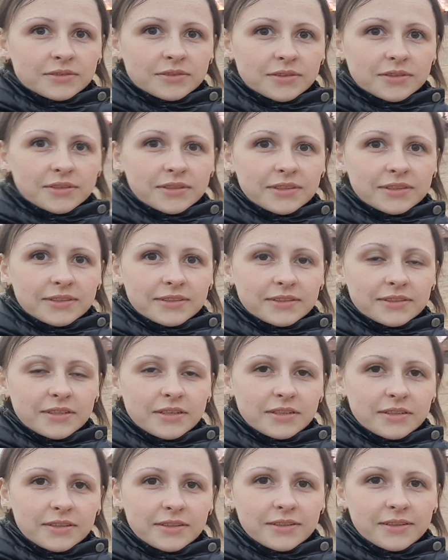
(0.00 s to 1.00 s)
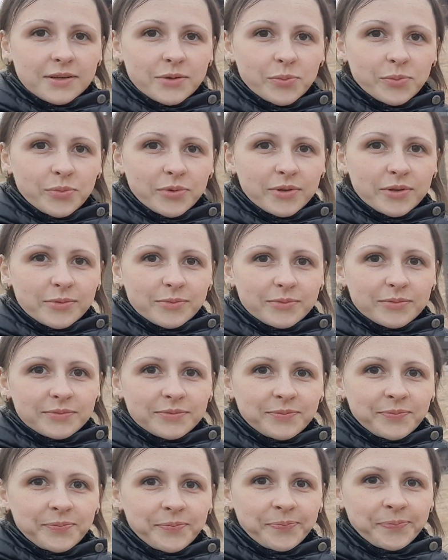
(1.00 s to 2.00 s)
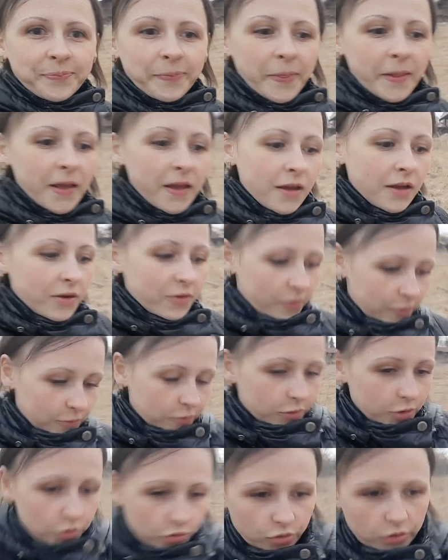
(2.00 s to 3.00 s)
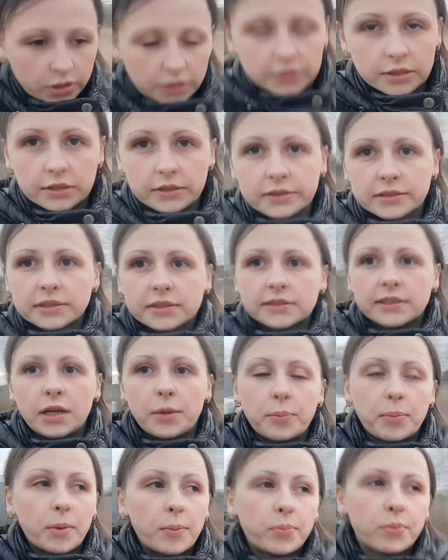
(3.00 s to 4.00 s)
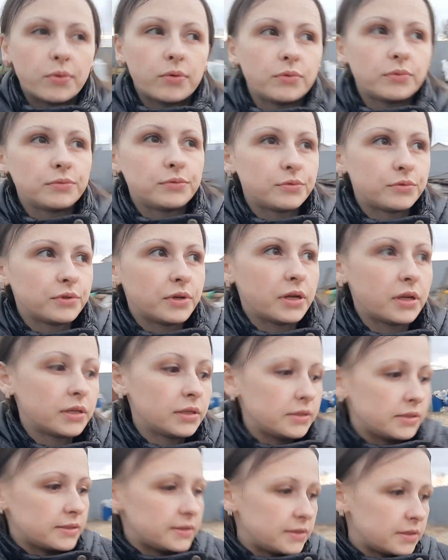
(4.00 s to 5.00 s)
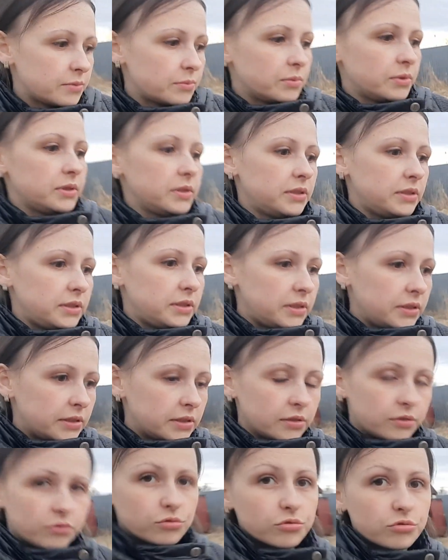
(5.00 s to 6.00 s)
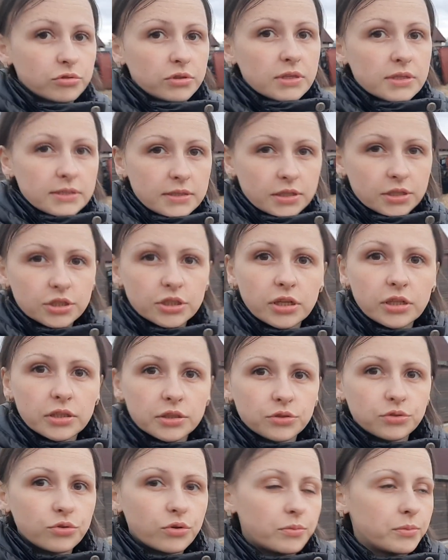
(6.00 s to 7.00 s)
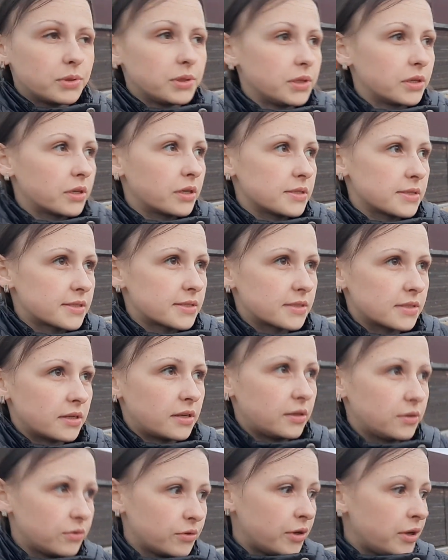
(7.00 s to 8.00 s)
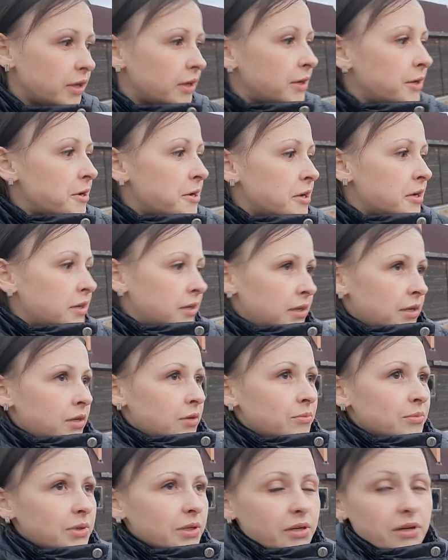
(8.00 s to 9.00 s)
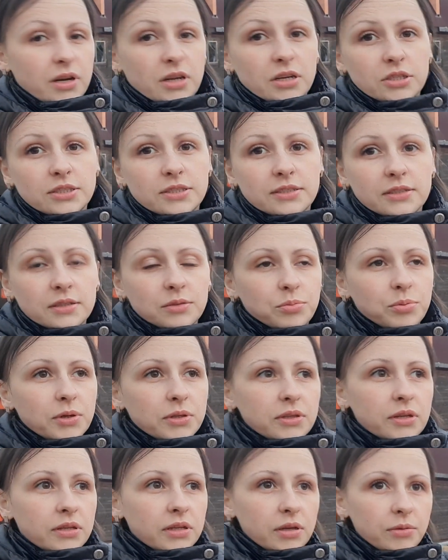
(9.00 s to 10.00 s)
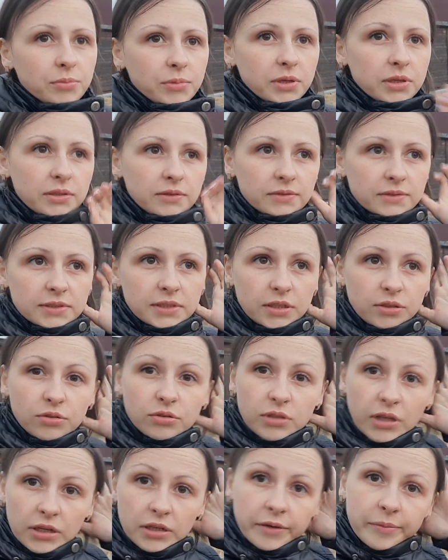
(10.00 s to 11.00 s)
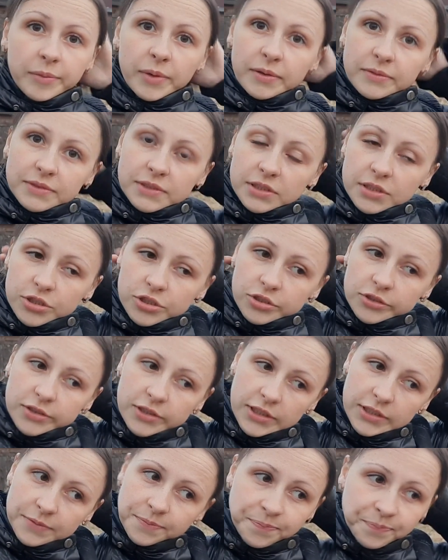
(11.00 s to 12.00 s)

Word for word: Красота прям. Вот, что хотела сказать по поводу земляники, то, что я сажала дома на рассаду. Мне кажется, ребята, она у меня не взойдет. Она у меня взошла,